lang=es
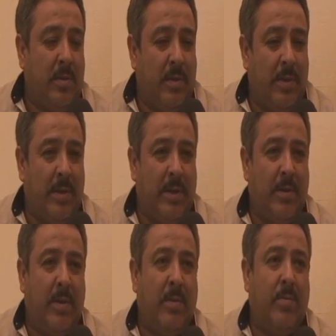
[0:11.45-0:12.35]
desde
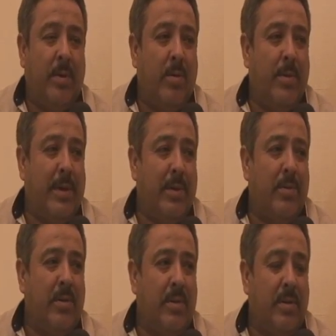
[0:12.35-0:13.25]
que fue
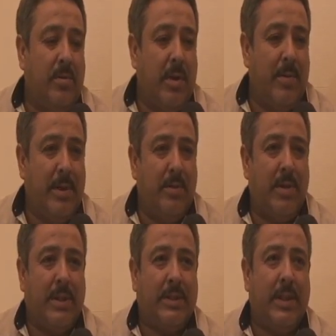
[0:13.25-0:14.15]
gobernador, que ha venido
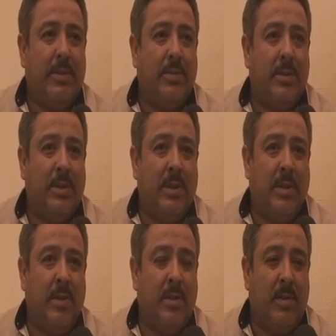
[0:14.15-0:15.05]
arrastrándose
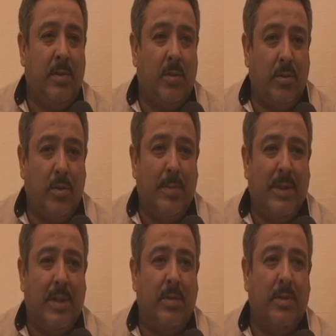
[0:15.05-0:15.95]
de todos los
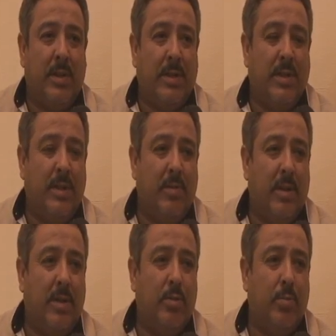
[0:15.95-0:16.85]
comentarios que han salido a
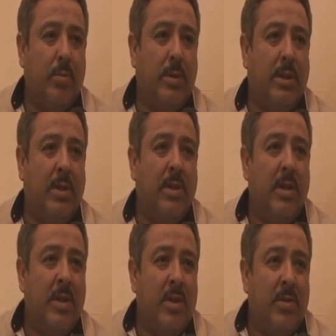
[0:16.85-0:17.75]
la luz pública
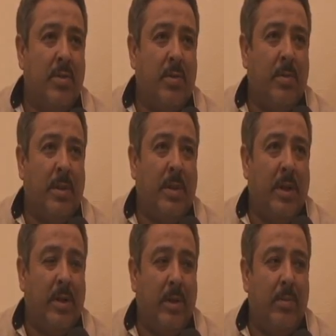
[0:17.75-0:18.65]
sobre
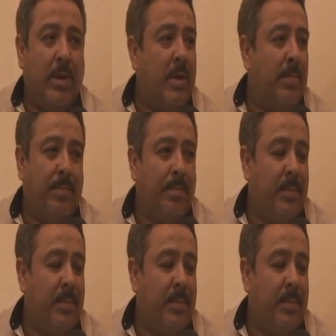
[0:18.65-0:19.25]
la deuda